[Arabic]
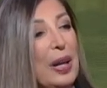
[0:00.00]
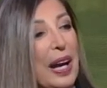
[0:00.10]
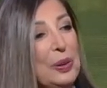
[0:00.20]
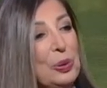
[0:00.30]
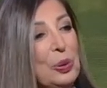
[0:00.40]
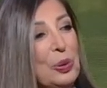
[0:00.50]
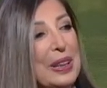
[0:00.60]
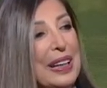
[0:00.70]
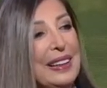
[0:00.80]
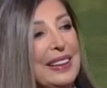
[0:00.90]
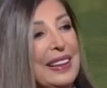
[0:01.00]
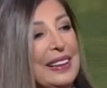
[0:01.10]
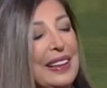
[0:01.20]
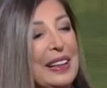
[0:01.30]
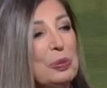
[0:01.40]
ولانه كل
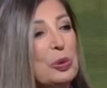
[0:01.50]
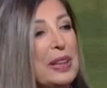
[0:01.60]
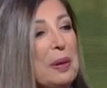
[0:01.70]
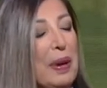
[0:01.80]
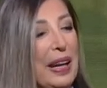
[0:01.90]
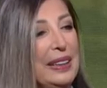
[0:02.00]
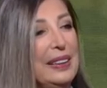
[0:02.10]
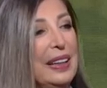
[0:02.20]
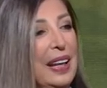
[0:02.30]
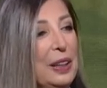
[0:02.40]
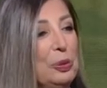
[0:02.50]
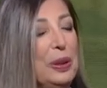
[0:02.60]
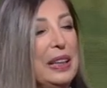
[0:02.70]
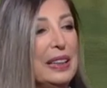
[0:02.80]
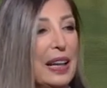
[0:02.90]
المتابعين
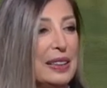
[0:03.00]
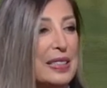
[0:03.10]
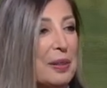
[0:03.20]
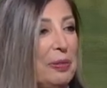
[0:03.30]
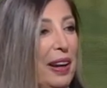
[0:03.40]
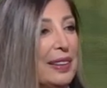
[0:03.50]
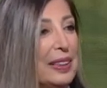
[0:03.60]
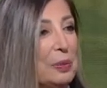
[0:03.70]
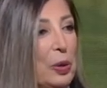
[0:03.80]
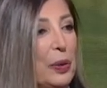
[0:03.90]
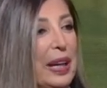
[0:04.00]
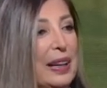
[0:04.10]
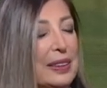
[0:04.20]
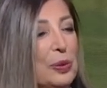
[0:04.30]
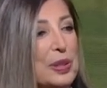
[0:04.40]
الحلوين على صفحات المواقع
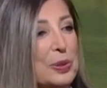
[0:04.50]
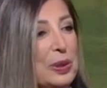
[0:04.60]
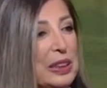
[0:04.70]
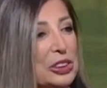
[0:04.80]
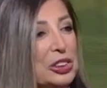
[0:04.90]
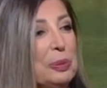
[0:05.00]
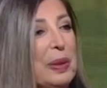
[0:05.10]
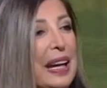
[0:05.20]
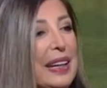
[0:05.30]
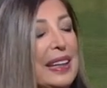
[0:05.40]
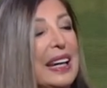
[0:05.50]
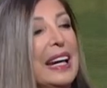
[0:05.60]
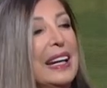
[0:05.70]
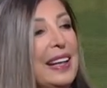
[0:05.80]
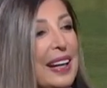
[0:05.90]
التواصل الاجتماعي
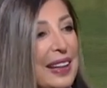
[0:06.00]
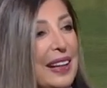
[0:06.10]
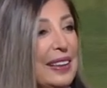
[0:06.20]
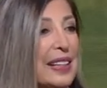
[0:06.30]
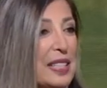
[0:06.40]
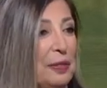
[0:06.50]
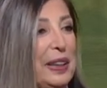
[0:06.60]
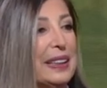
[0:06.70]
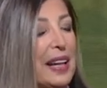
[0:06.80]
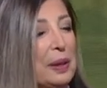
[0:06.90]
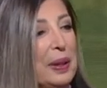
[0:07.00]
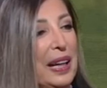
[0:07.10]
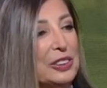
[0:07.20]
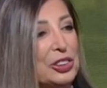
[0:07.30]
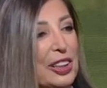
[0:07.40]
لك لا صفحه كارمن
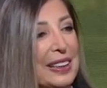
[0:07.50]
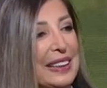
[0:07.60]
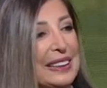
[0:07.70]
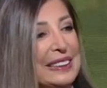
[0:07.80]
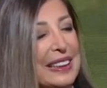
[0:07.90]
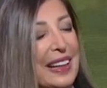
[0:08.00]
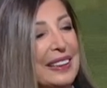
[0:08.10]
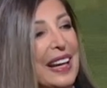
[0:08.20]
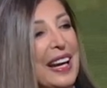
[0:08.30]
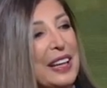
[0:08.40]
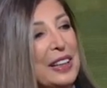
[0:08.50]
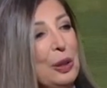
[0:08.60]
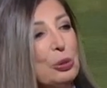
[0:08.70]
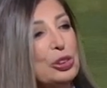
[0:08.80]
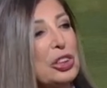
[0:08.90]
حجار للاتيكيت
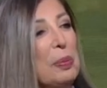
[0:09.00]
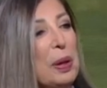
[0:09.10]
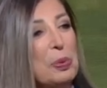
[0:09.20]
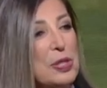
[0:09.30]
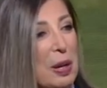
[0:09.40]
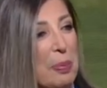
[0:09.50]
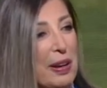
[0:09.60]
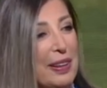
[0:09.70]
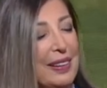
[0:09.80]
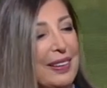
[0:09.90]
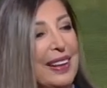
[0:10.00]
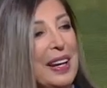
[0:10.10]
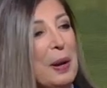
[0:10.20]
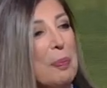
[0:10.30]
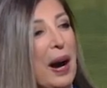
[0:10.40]
كلهم شباب وصبايا
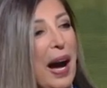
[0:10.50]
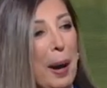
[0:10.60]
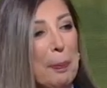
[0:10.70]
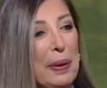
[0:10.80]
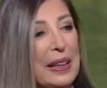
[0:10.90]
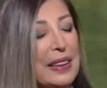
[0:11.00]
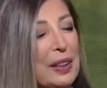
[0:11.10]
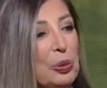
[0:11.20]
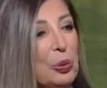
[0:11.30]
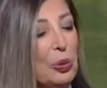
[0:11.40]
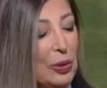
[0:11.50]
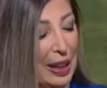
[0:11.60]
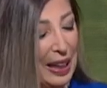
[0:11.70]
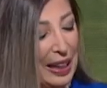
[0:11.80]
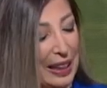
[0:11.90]
بقى حبيت انه
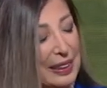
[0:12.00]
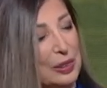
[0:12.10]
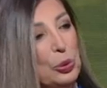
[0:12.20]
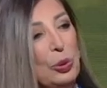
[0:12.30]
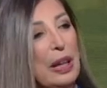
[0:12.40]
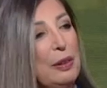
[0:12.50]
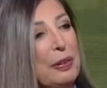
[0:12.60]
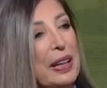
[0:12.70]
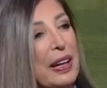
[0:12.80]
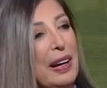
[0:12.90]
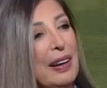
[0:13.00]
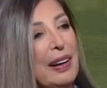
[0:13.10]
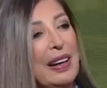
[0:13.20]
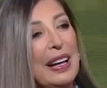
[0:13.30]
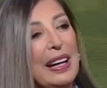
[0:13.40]
آه، تكون الفكره
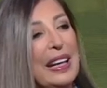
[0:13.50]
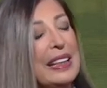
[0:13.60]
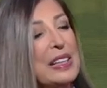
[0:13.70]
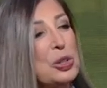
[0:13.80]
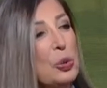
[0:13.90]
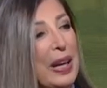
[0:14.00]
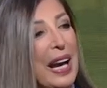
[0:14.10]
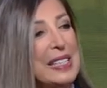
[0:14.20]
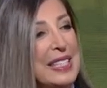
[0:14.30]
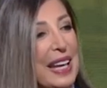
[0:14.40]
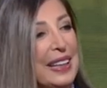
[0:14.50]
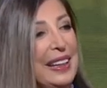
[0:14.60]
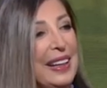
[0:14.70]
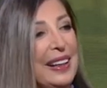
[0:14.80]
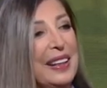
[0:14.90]
هيك شوي على
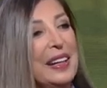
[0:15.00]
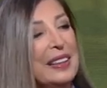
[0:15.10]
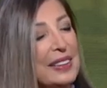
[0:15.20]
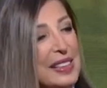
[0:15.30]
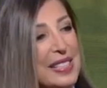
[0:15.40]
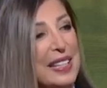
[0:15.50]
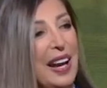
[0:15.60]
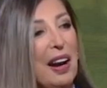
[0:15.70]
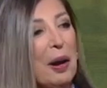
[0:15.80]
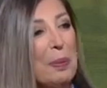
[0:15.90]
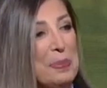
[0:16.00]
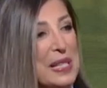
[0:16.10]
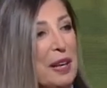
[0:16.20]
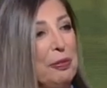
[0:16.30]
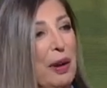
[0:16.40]
السريع نصيحه
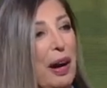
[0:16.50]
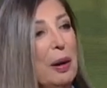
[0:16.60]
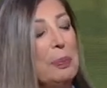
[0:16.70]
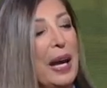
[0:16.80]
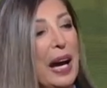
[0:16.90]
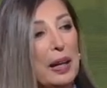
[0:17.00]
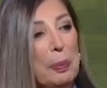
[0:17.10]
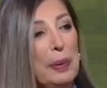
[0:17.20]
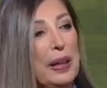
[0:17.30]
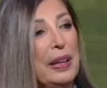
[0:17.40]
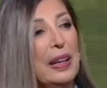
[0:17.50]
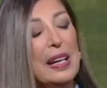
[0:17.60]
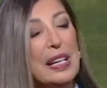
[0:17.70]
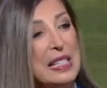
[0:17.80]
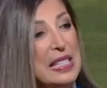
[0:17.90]
بصفحه بعربي
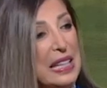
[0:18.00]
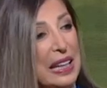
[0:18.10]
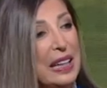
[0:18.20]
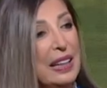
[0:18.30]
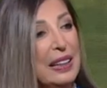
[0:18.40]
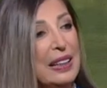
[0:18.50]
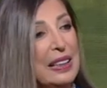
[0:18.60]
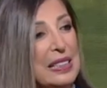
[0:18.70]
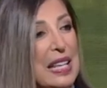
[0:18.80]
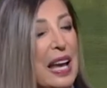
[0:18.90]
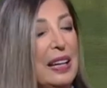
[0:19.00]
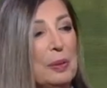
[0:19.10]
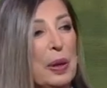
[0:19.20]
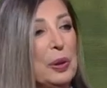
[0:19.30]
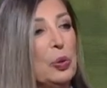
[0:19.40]
سهل سهل
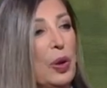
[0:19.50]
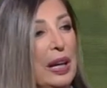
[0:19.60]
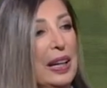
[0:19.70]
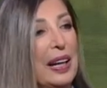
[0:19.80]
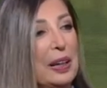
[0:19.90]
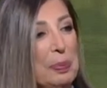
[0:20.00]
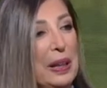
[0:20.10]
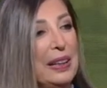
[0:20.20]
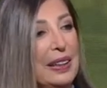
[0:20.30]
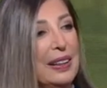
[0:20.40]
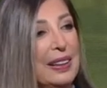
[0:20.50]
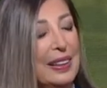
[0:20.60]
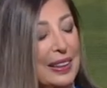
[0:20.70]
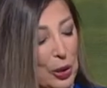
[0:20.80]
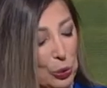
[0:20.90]
منه هالعربي
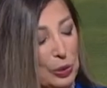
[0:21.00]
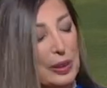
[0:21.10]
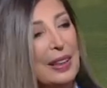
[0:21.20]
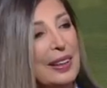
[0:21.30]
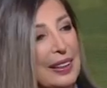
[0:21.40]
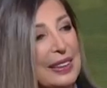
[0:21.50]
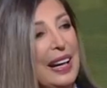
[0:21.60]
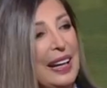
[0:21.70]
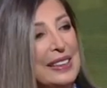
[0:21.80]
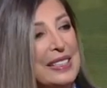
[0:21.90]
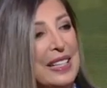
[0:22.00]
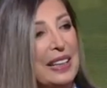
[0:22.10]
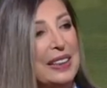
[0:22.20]
وان الله راد رح ينزل